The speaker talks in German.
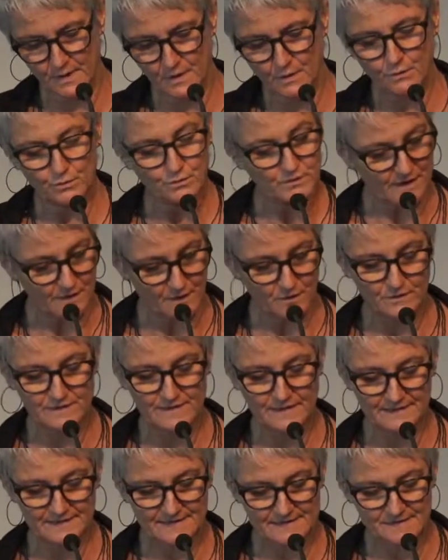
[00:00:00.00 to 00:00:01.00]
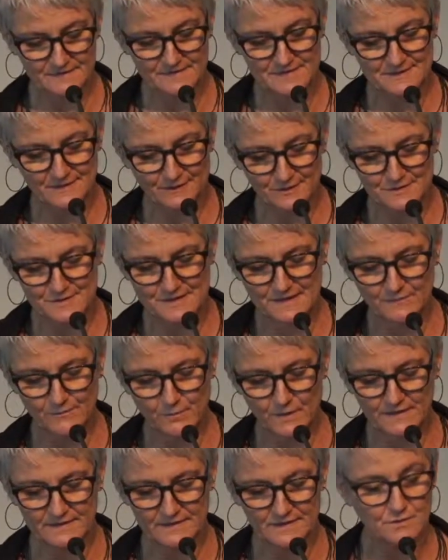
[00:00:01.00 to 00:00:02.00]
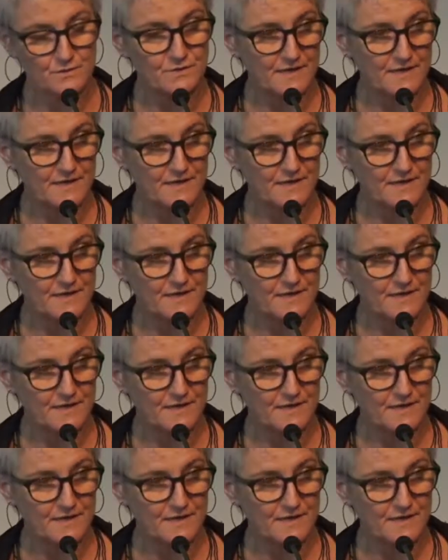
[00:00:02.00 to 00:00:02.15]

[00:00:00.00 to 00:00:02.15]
und auch nicht das, was daraus geworden ist.